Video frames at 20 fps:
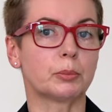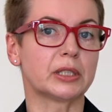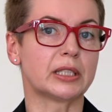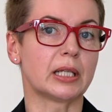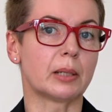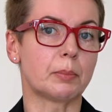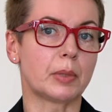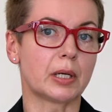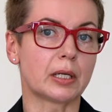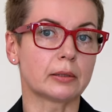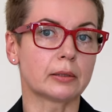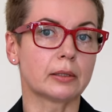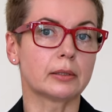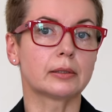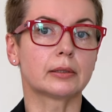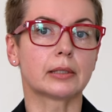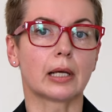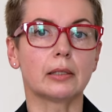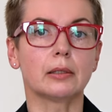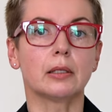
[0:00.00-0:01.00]
Бонапарт
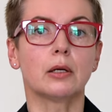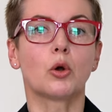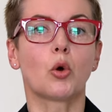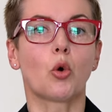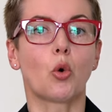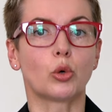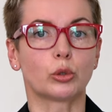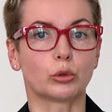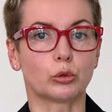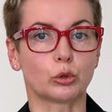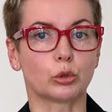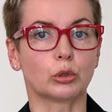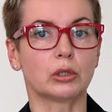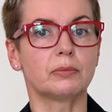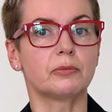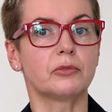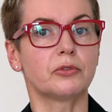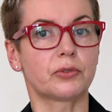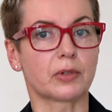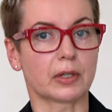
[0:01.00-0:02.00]
стал
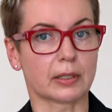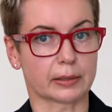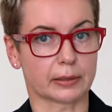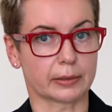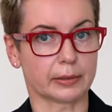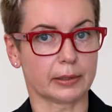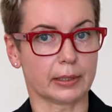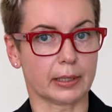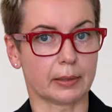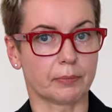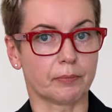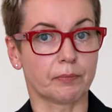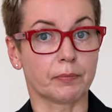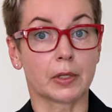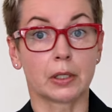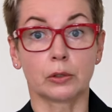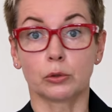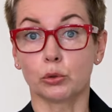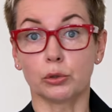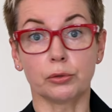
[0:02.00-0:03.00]
консулом Франции,
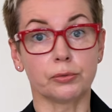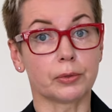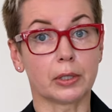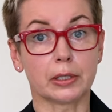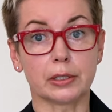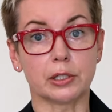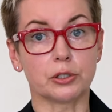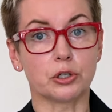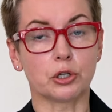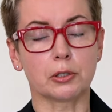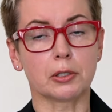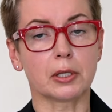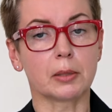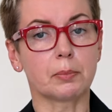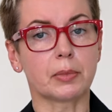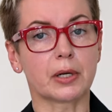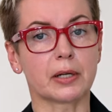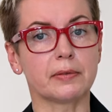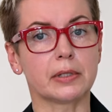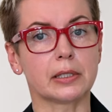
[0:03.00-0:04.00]
то есть фактическим
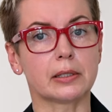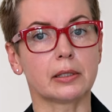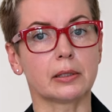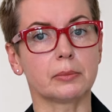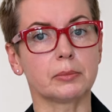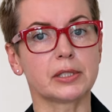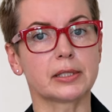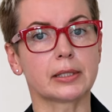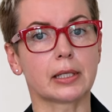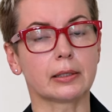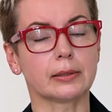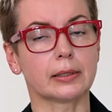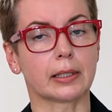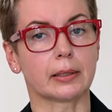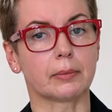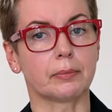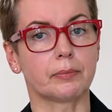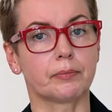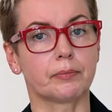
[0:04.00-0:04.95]
правителем страны.